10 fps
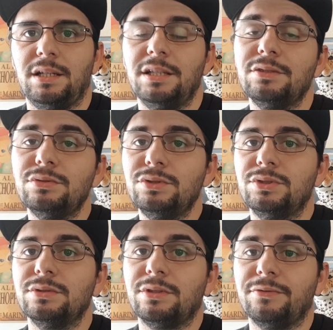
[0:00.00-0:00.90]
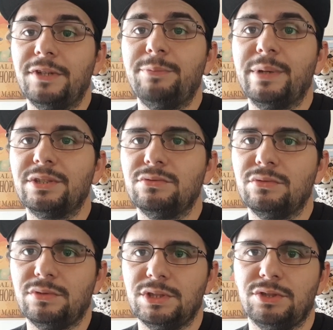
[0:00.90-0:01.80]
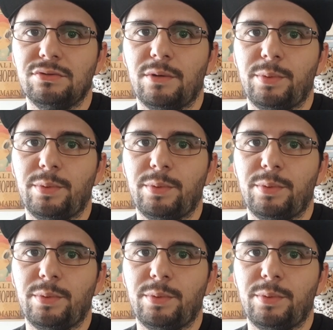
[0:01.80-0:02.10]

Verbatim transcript: L'introduction étant faite, passons aux conditions à